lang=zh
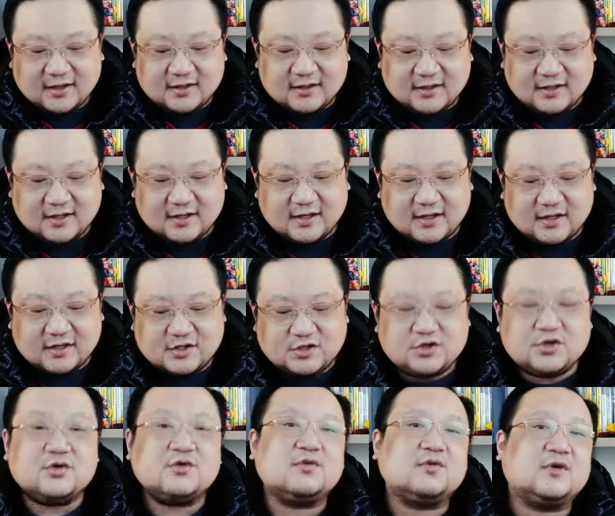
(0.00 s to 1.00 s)
也
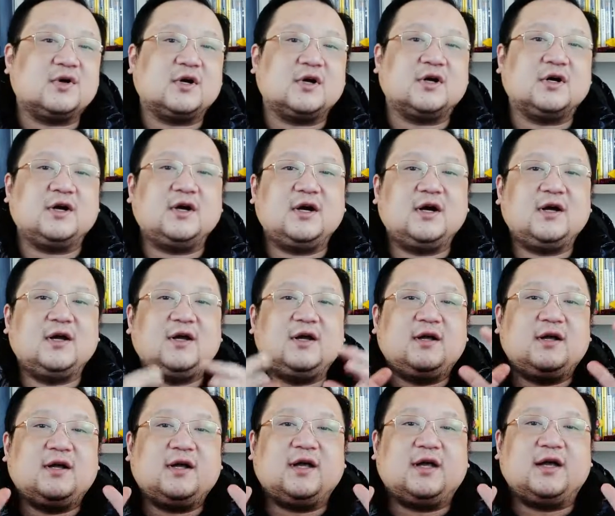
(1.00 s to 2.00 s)
就和
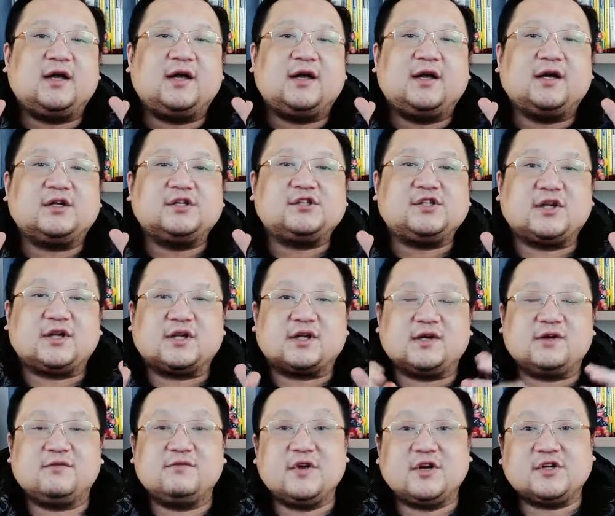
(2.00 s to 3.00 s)
呃，这
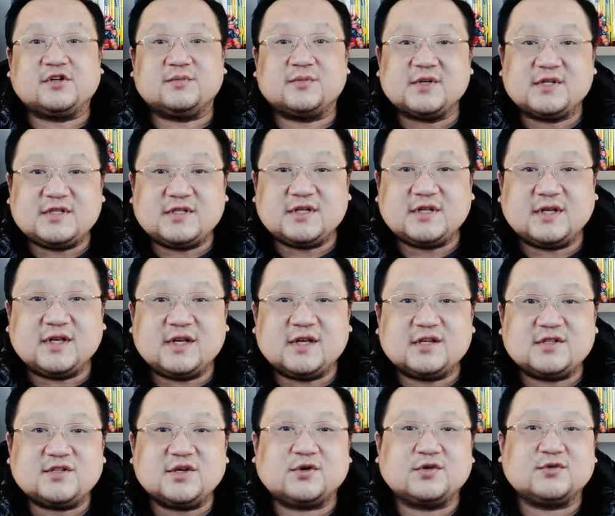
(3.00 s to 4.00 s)
个为什么系
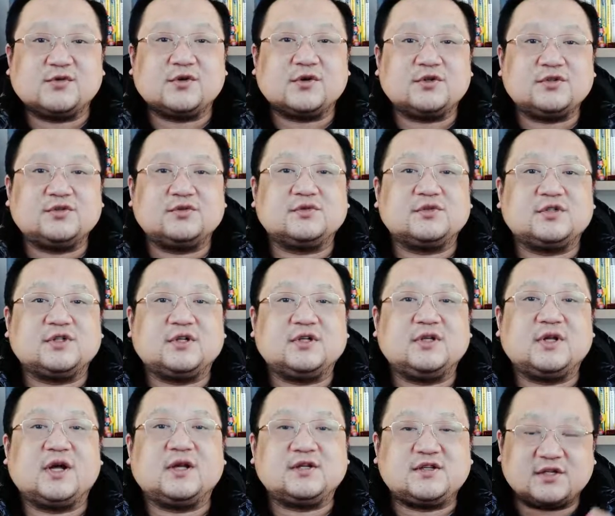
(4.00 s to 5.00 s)
列叫做《众
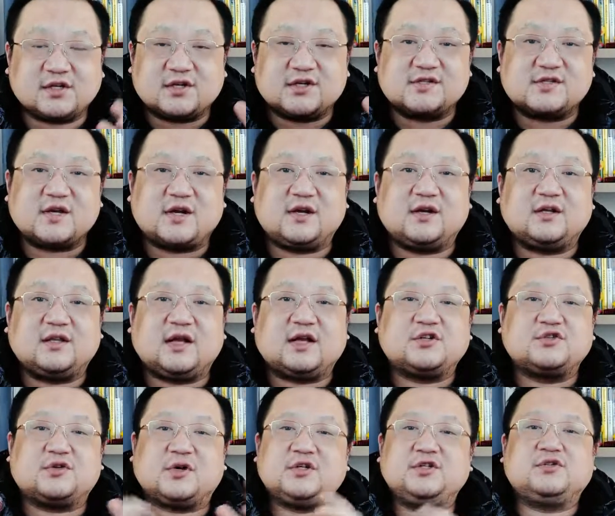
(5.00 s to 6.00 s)
神》啊，这个《塞尔达
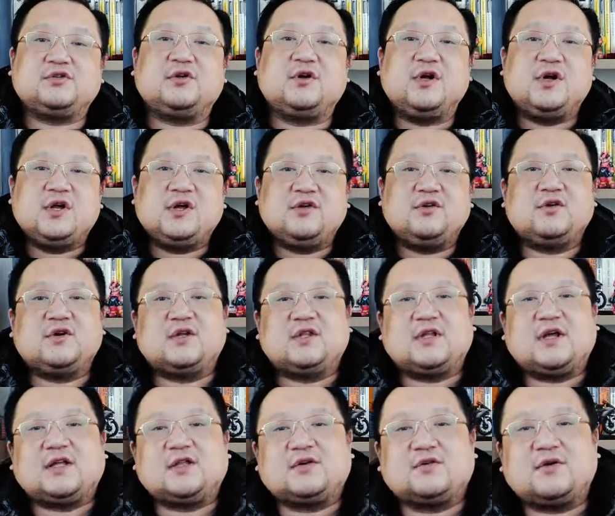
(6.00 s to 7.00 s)
传说》有很
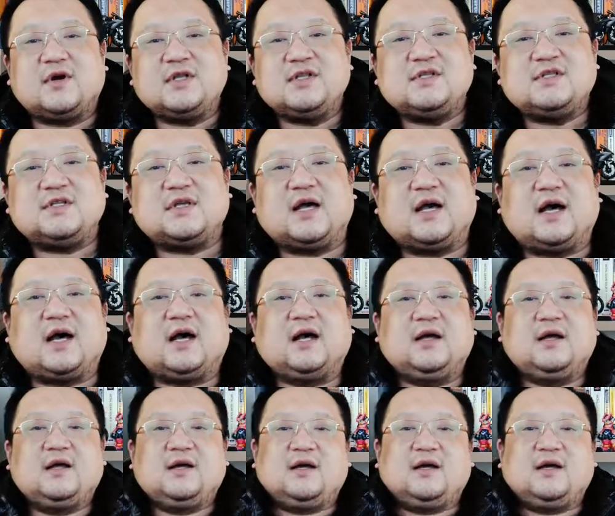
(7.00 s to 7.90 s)
大的关系啊。